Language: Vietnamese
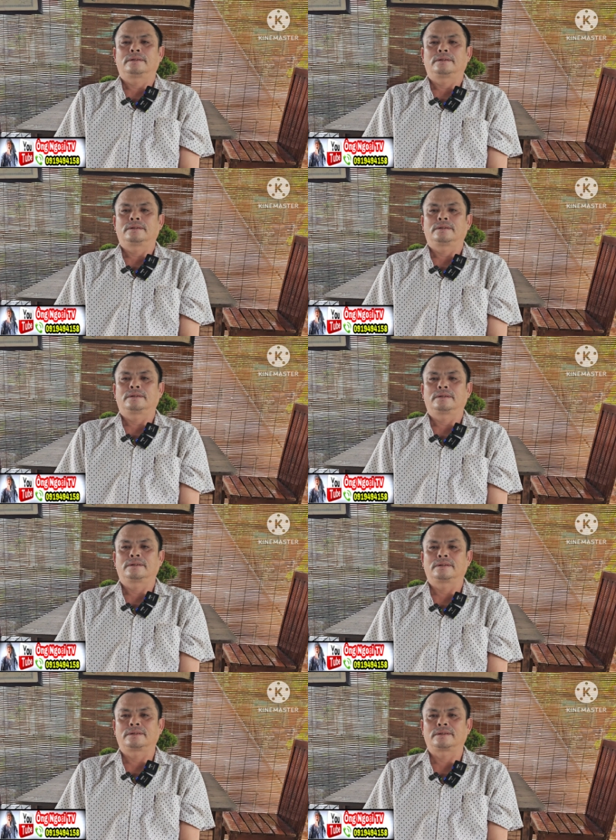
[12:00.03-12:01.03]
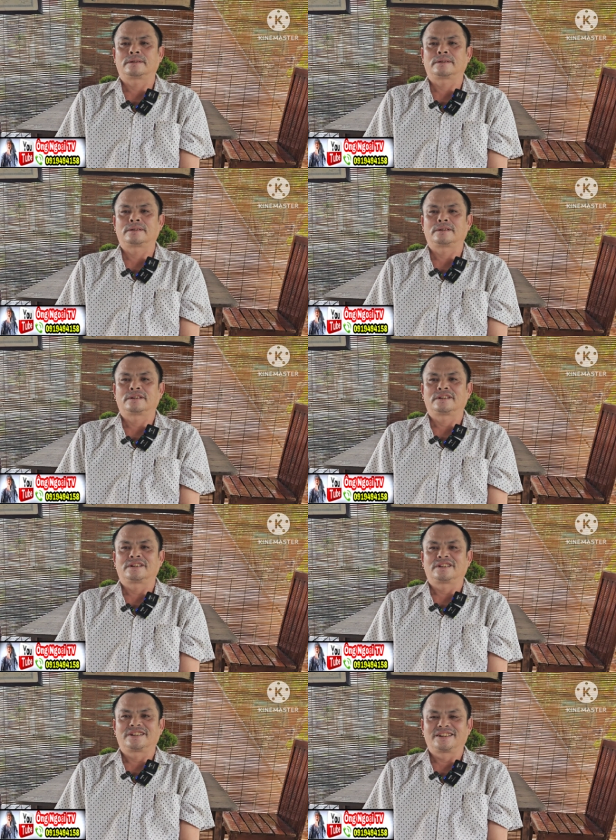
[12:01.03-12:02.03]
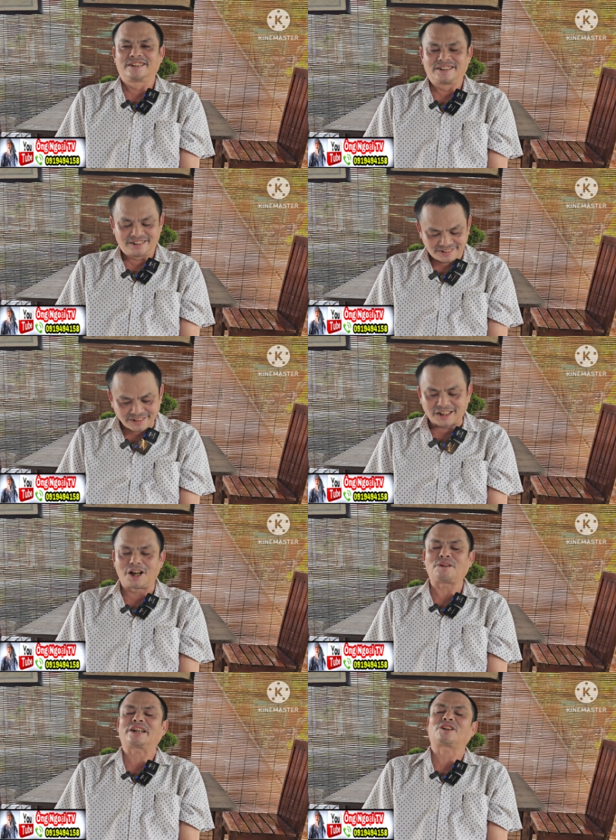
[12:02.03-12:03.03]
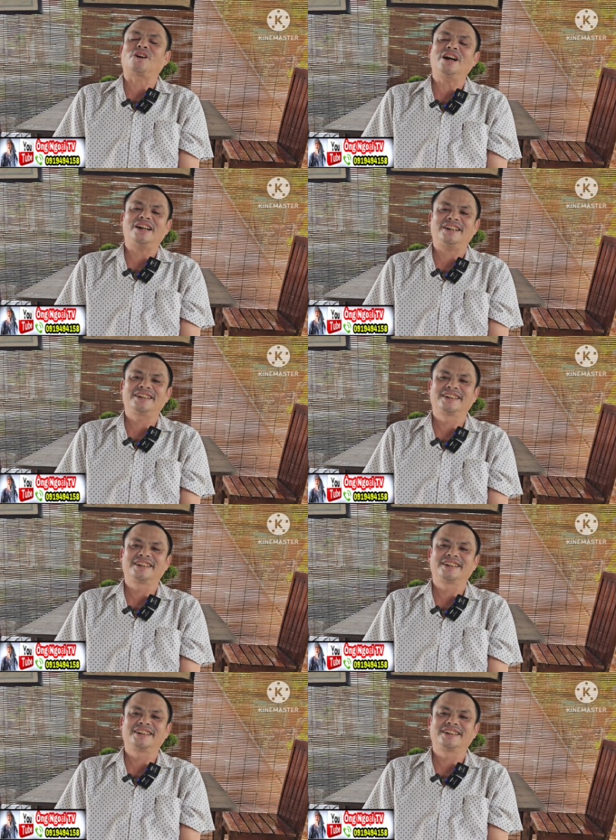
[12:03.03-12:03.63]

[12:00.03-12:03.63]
xem kênh của em thì anh có để ý được cái chị nào trên kênh em chưa không anh có